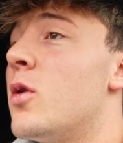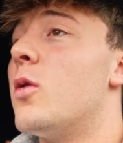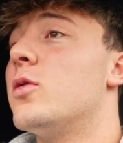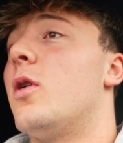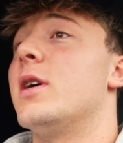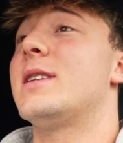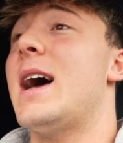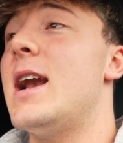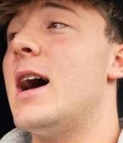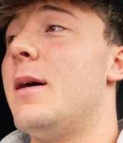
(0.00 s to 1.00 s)
und euch
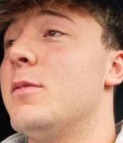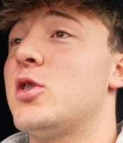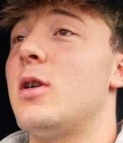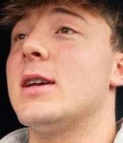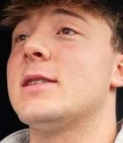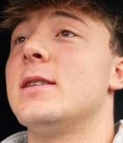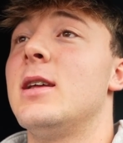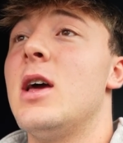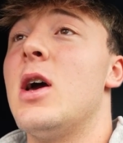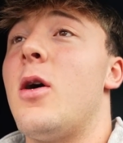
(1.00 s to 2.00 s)
teilhaben zu lassen,
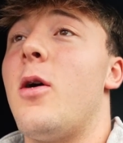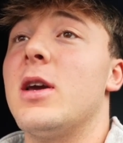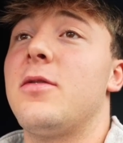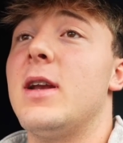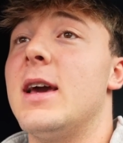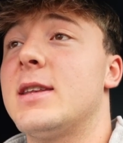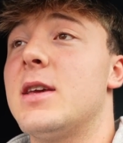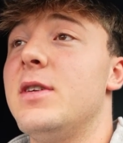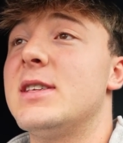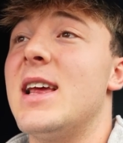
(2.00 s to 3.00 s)
euch vielleicht
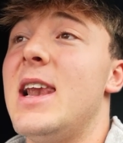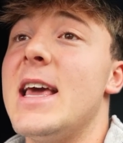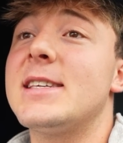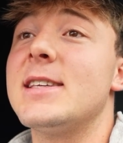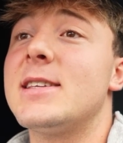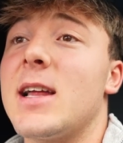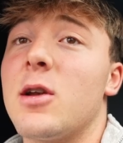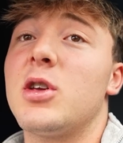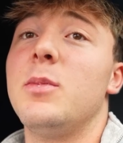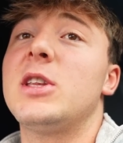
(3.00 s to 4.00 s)
gewisse Lessons
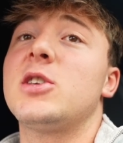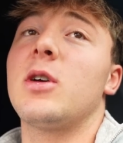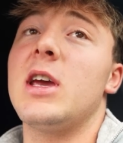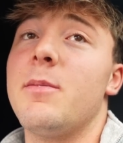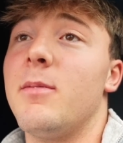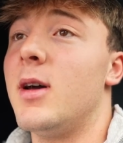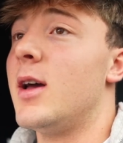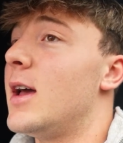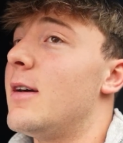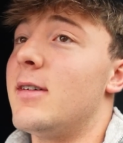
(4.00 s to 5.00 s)
dadurch mitzugeben,
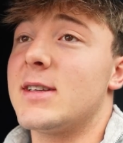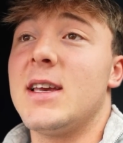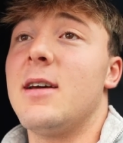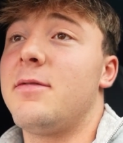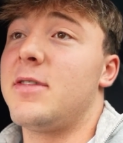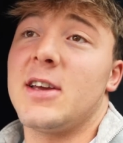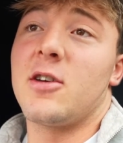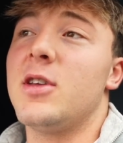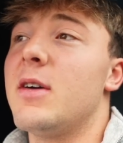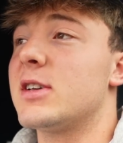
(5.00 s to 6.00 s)
was ihr, vielleicht
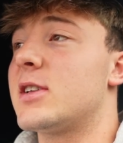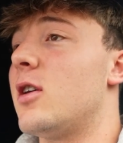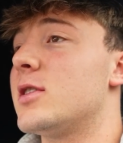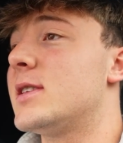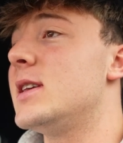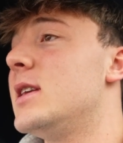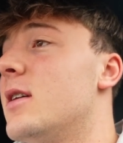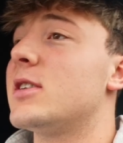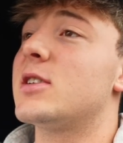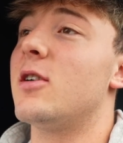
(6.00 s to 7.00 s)
könnt ihr was daraus ziehen,
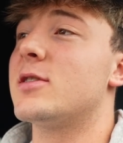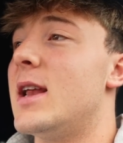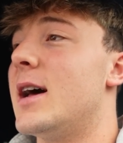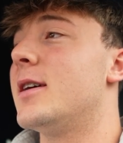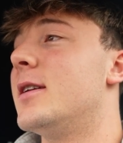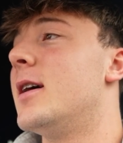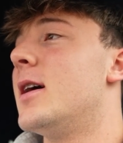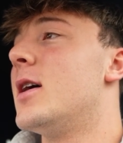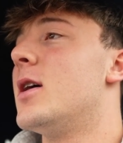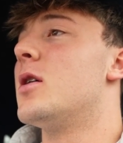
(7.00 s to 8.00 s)
ihr was daraus lernen.
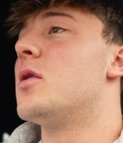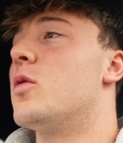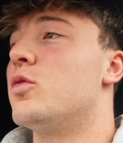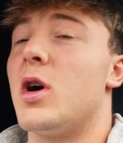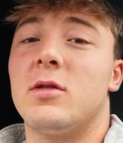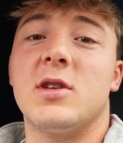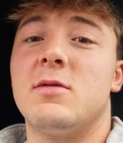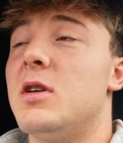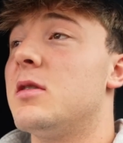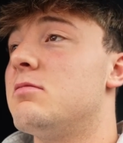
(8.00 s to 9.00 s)
Und ja,
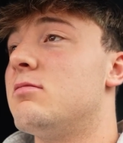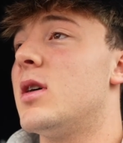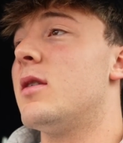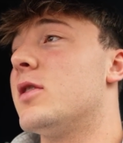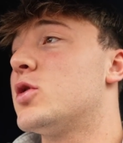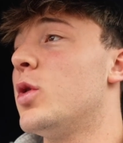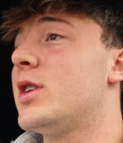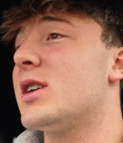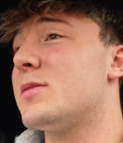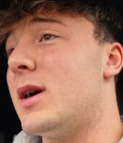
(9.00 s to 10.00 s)
deswegen versuche ich
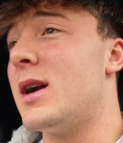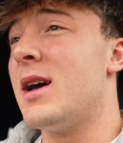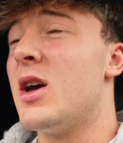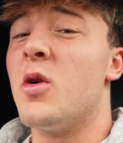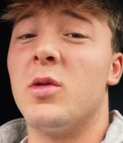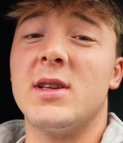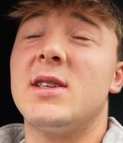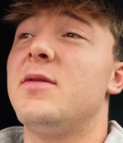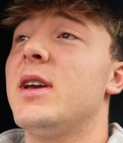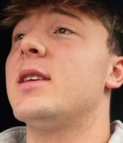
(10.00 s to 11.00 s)
das mal und es
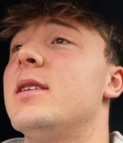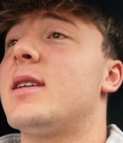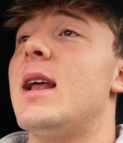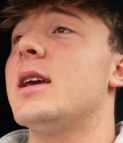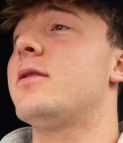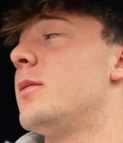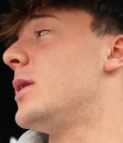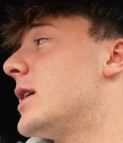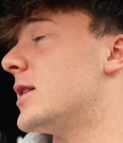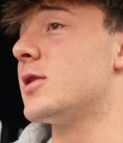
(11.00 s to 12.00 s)
ist wirklich nicht leicht für
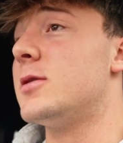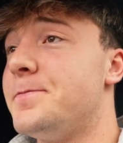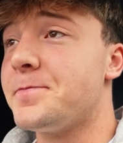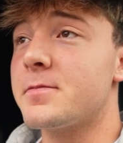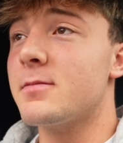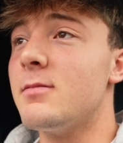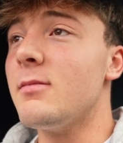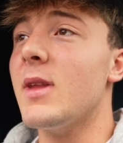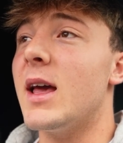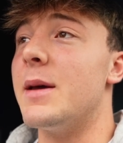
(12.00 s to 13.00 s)
mich, also
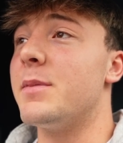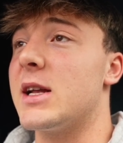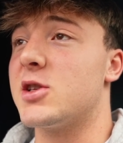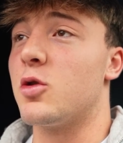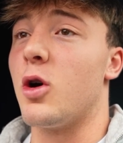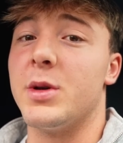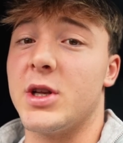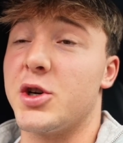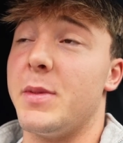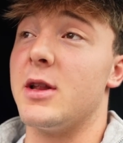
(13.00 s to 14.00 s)
ähm, dazu komme ich
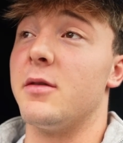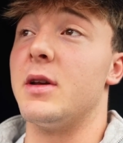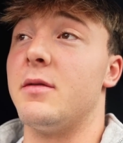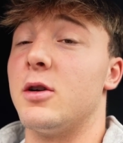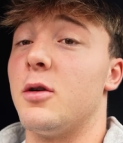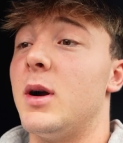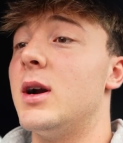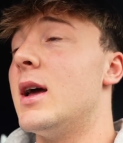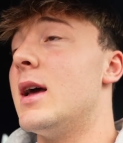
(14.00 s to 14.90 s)
dann später auf jeden Fall nochmal.